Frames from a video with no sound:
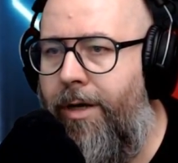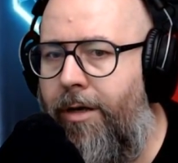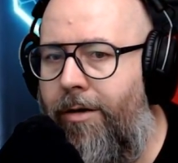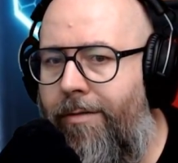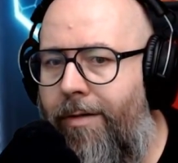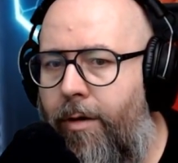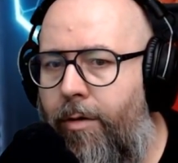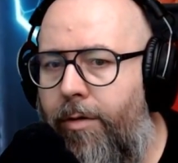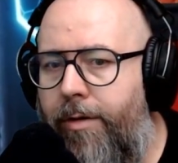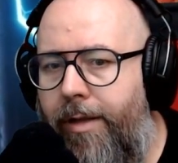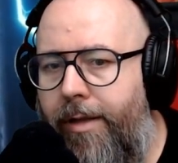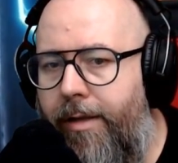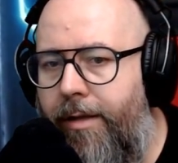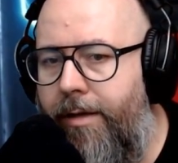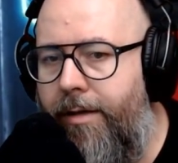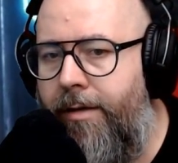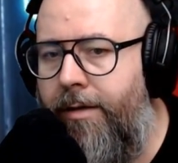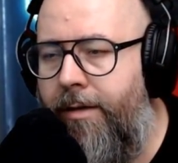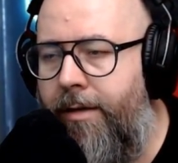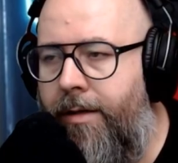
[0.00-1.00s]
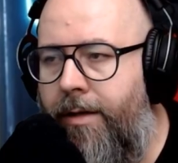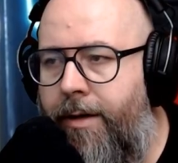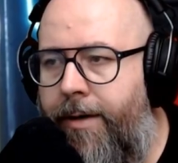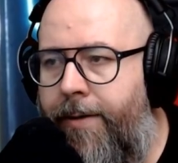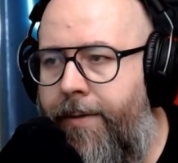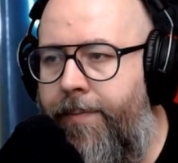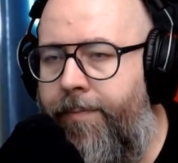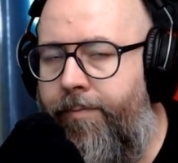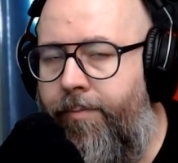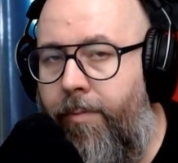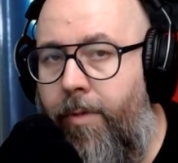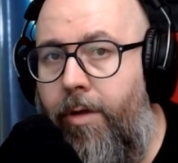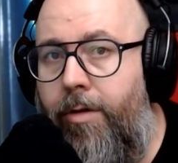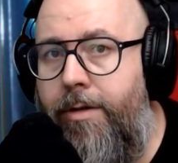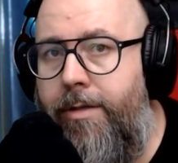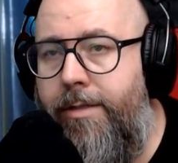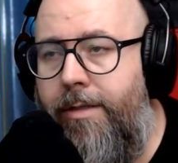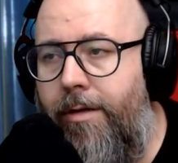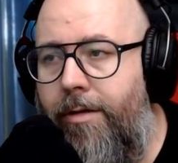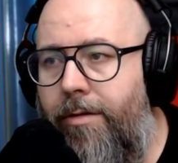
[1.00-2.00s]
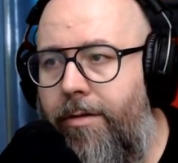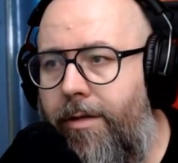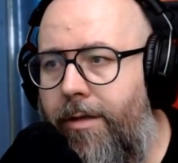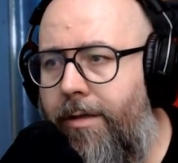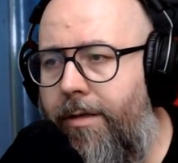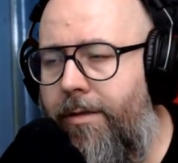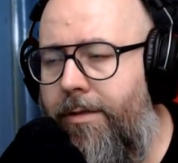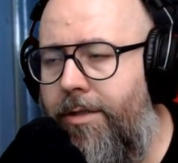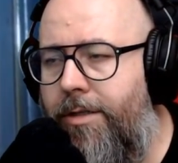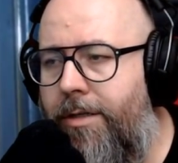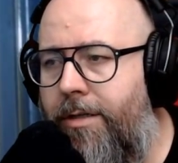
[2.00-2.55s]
brakowało tej gry. To jest to, nie?